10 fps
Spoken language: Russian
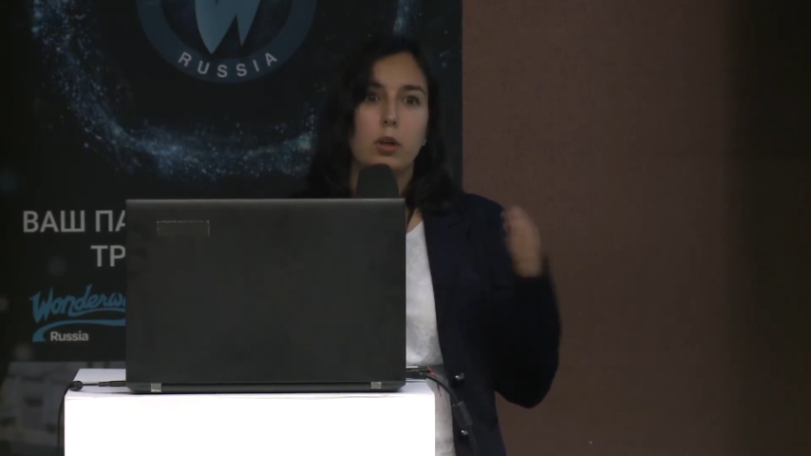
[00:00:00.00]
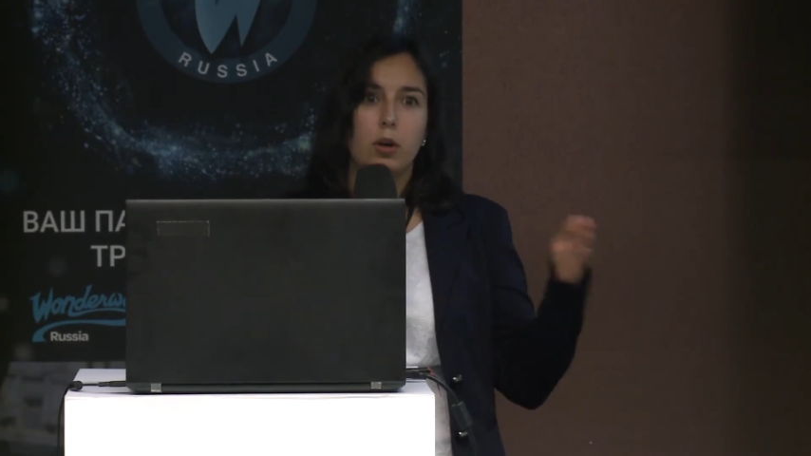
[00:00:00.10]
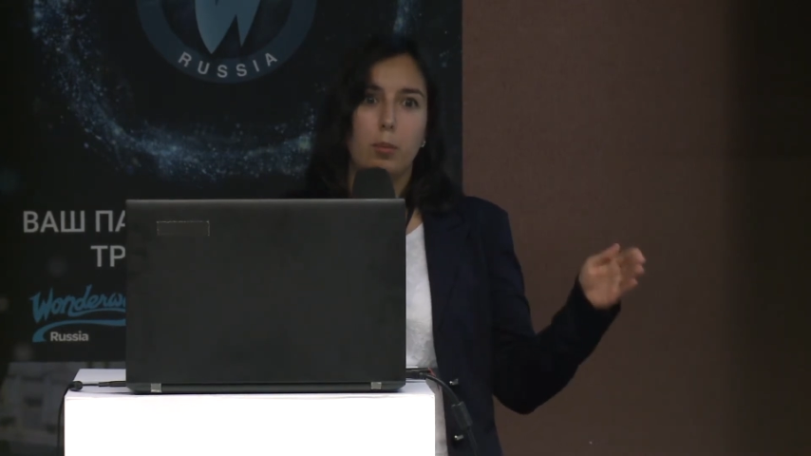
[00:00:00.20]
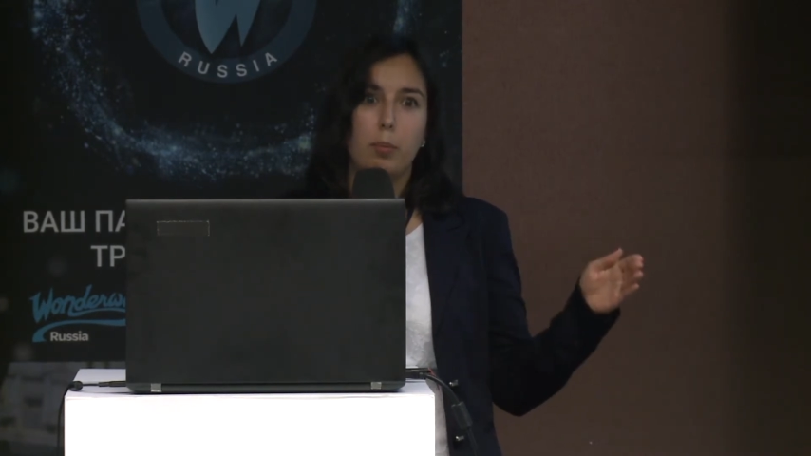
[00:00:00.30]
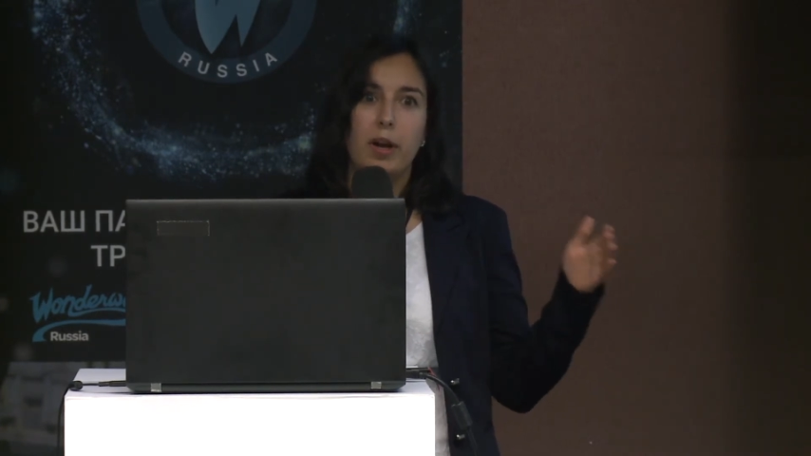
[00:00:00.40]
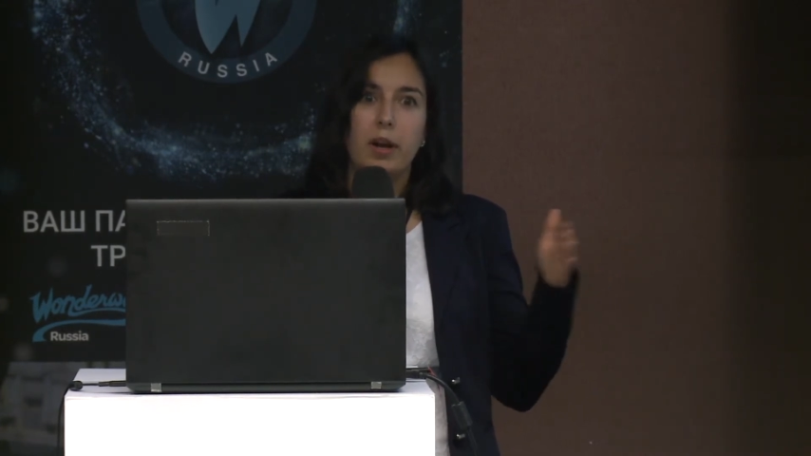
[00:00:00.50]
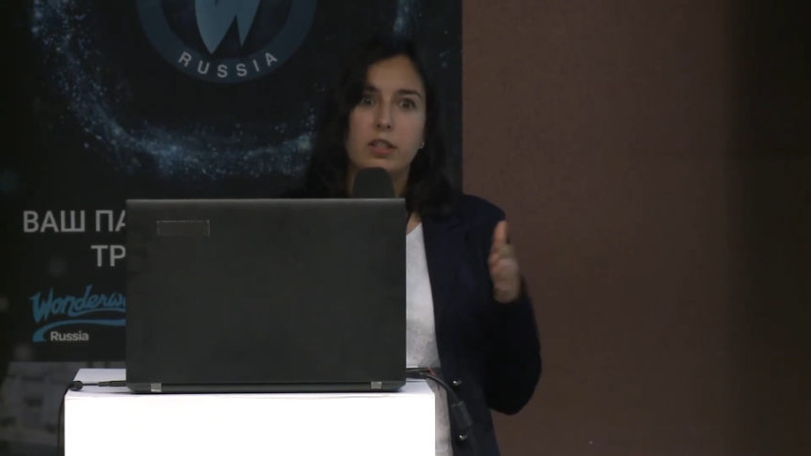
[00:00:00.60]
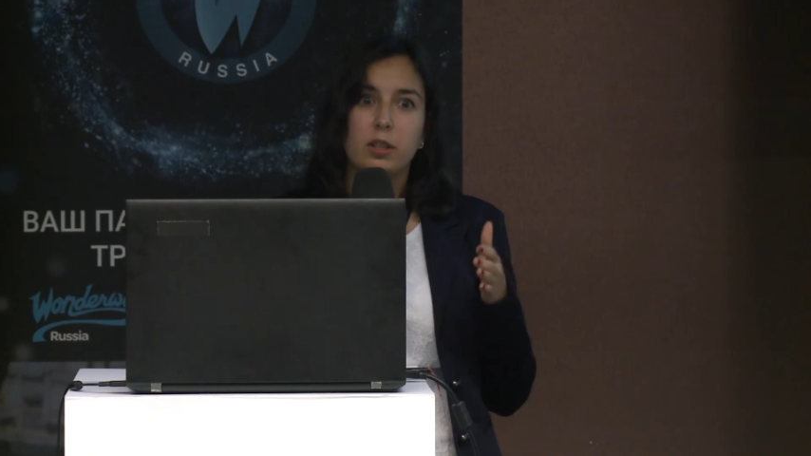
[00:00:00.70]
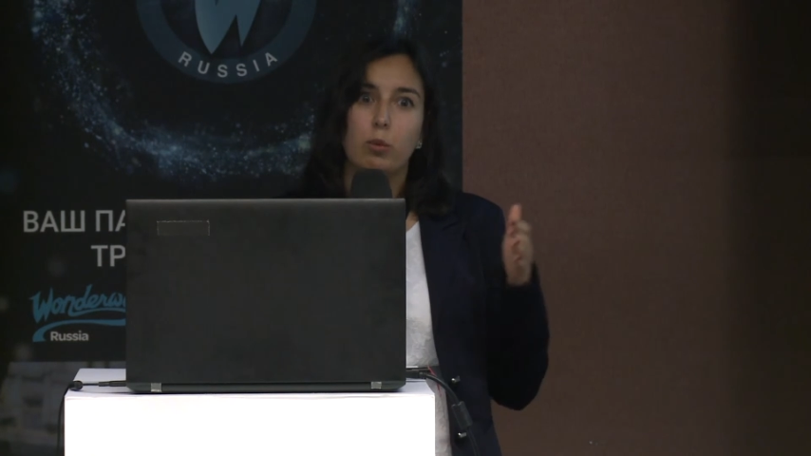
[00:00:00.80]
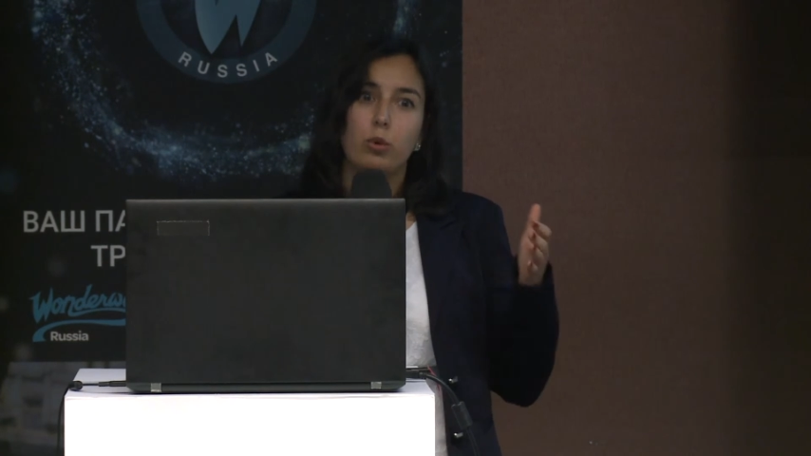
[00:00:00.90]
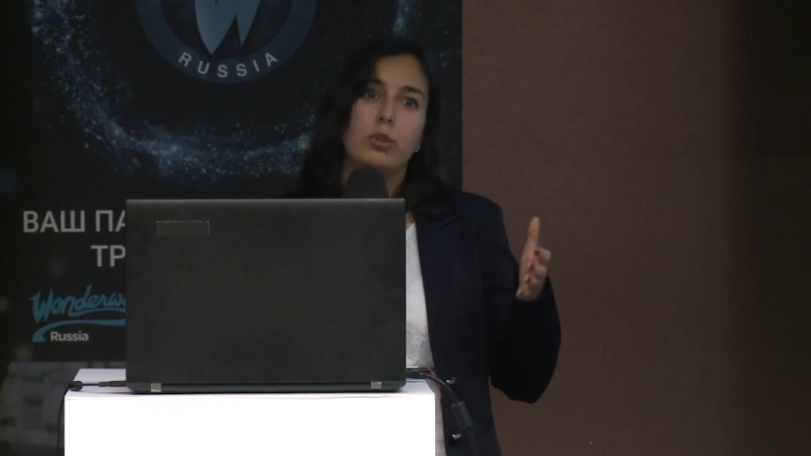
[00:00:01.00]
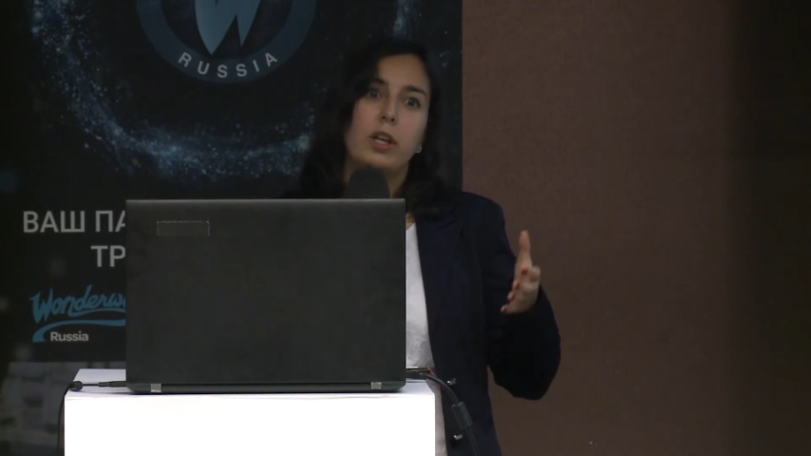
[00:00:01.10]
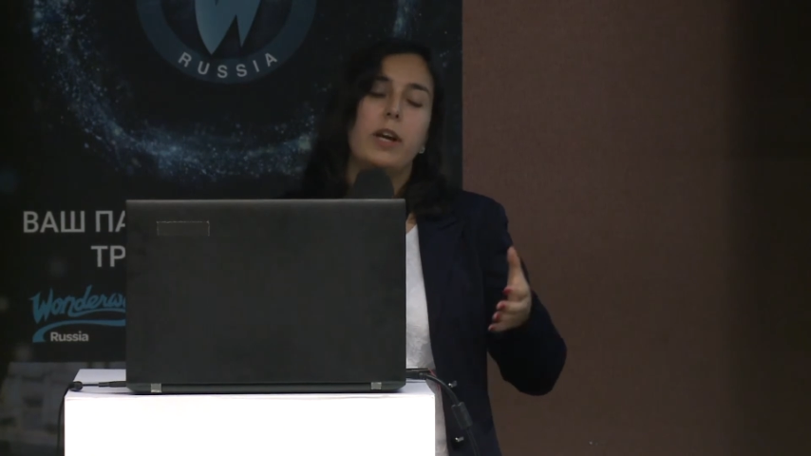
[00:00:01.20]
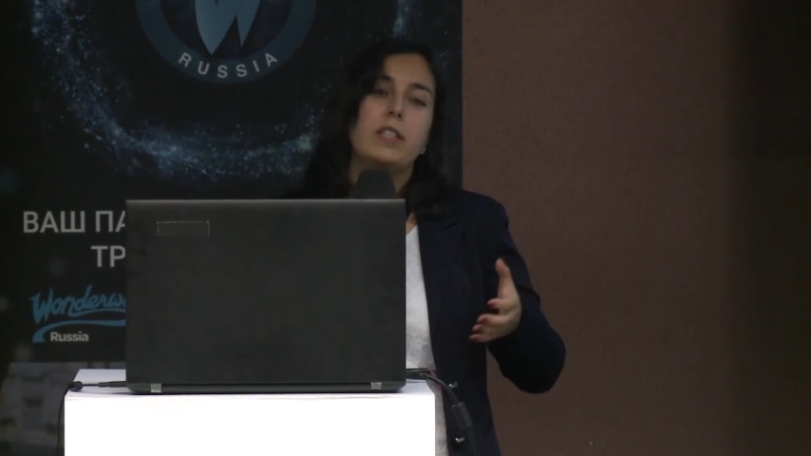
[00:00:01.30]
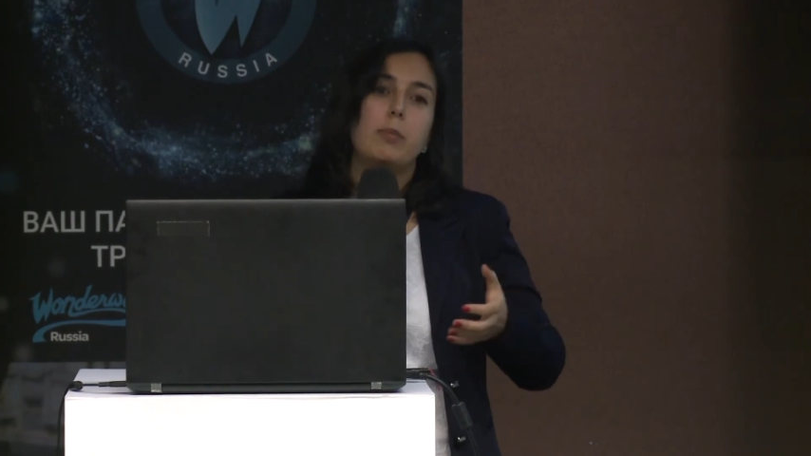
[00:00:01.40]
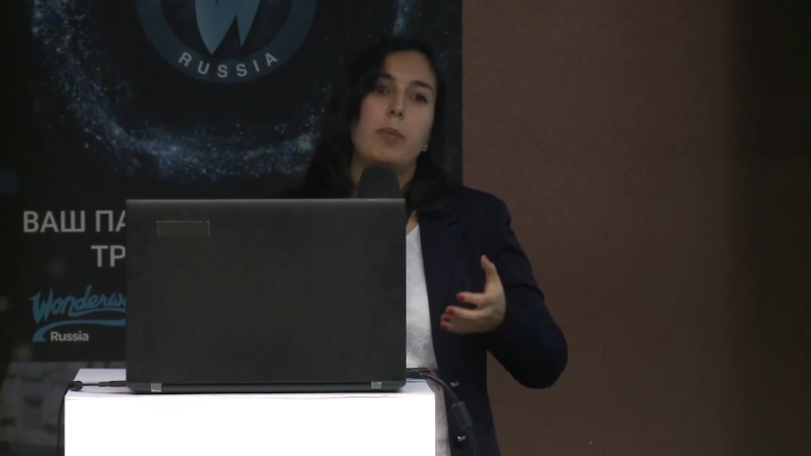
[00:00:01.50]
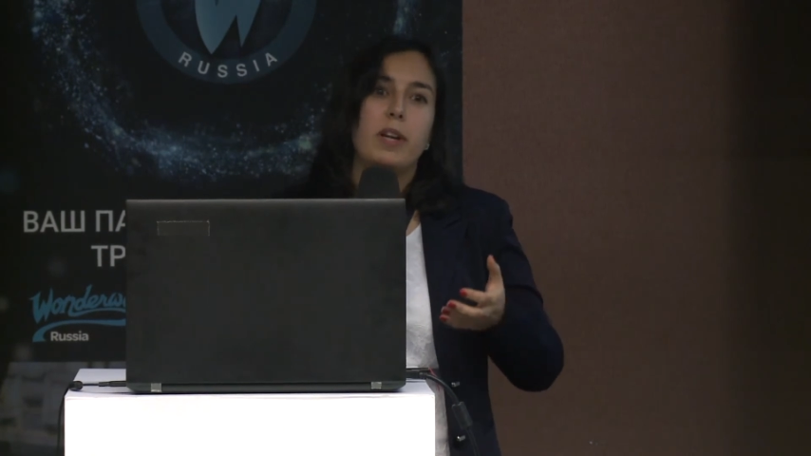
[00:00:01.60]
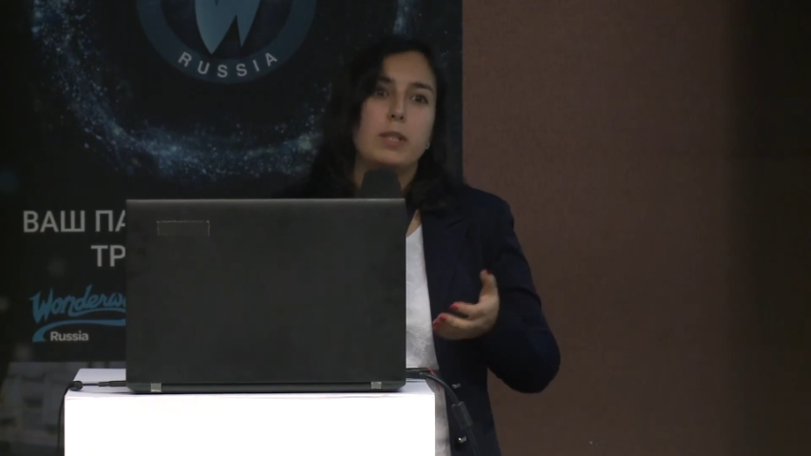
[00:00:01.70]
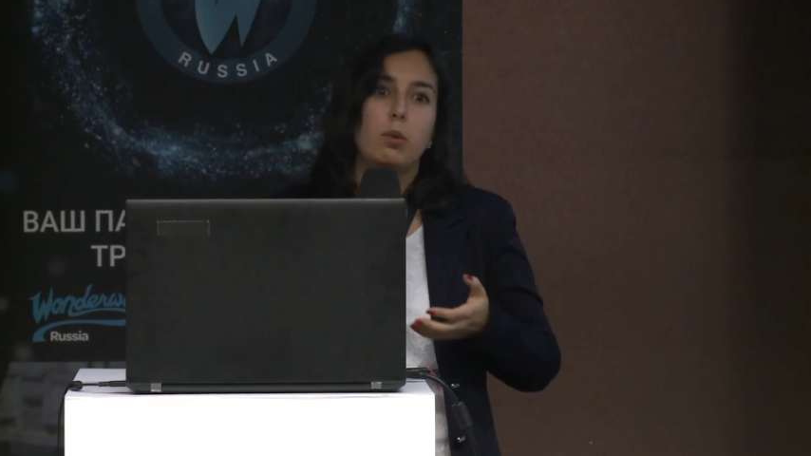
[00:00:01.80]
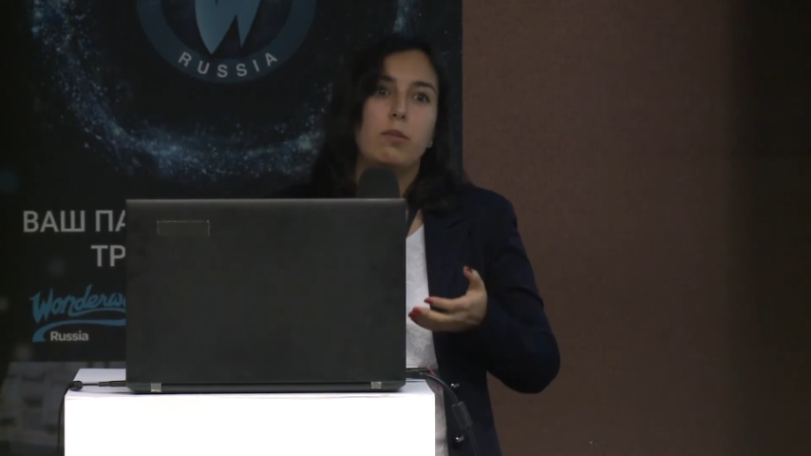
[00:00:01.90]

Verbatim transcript: по-разному, то есть они хотят по-разному